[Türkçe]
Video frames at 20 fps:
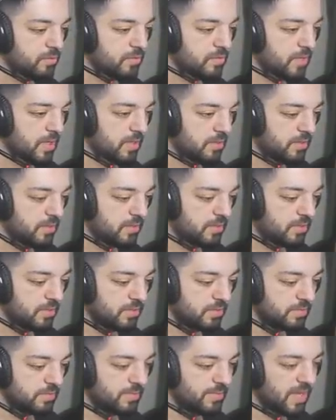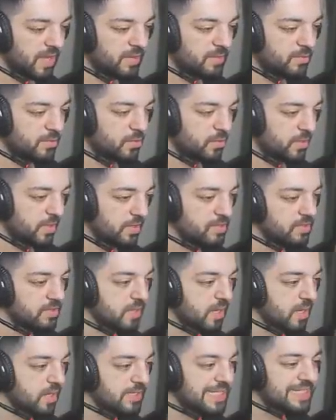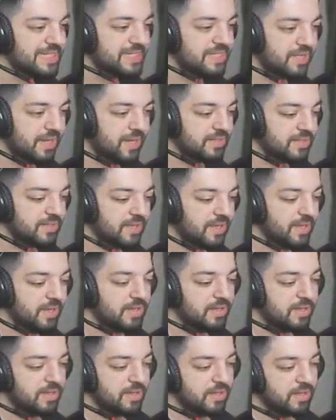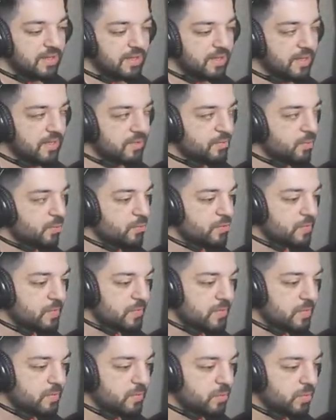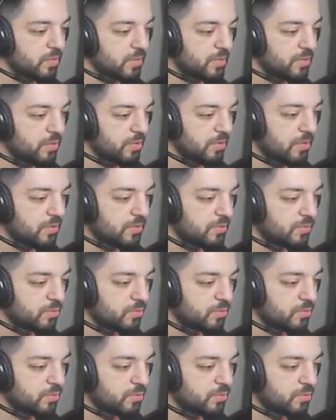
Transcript: Güzel. Mermi çok az ya. İki silah da e, 9 milim kullanıyor.